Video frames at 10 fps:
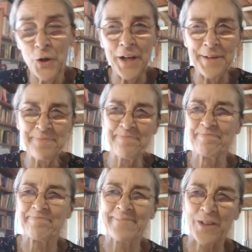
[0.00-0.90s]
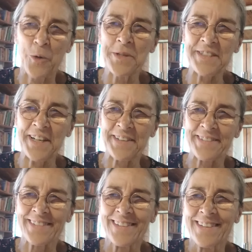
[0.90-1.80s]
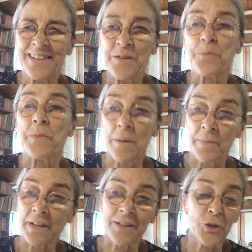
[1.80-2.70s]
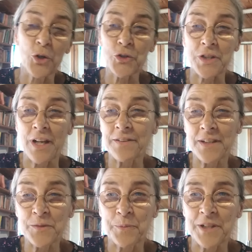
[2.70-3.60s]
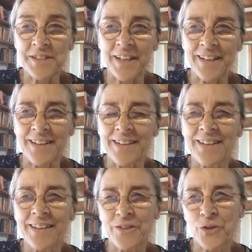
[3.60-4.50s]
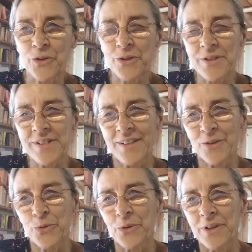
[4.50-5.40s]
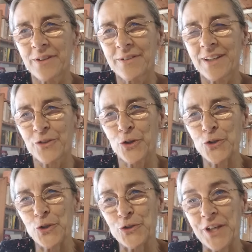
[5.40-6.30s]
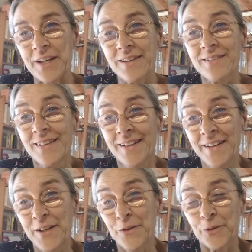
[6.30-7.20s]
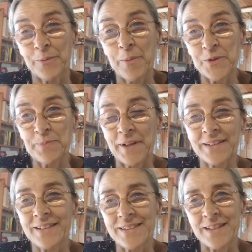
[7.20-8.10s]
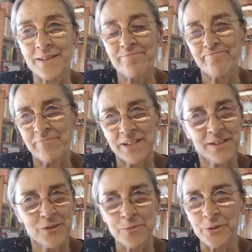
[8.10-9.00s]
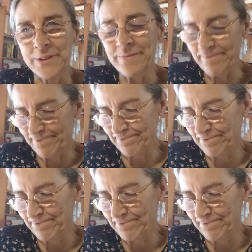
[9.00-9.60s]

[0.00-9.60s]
Hola, ¿cómo están? Bienvenidos, gracias por estar aquí a todos, a Julio y a todos los que formamos parte de esta mesa común.